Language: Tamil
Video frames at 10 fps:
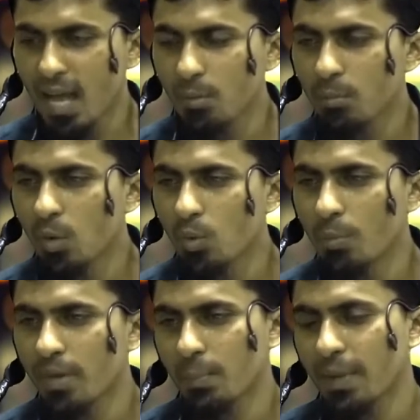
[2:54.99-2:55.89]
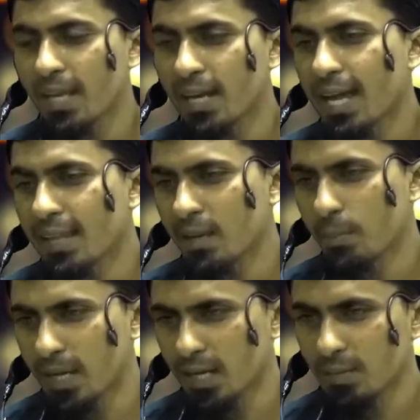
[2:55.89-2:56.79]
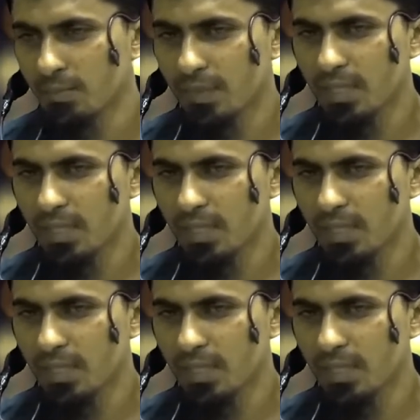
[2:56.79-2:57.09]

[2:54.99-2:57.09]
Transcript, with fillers: நாமும் அழுவோம் என்ற பெயரிலே அழுதிருப்பார்கள்